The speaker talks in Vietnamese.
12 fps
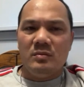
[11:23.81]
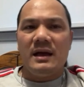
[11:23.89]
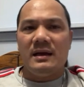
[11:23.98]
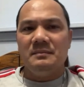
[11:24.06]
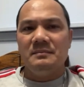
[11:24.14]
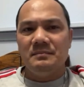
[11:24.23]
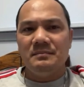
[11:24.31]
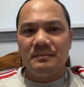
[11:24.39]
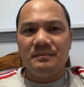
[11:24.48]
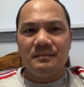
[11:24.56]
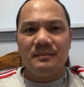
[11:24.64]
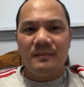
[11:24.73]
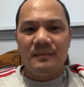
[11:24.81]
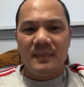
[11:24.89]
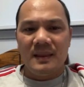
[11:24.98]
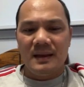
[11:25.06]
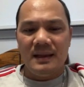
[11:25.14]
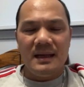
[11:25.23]
ta
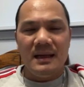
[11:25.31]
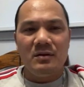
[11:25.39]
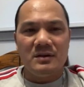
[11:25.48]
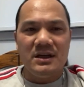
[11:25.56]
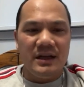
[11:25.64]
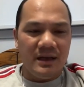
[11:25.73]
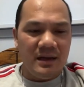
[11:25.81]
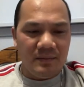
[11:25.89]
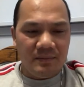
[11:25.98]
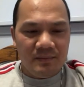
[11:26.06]
anh chị ngồi suy nghĩ đi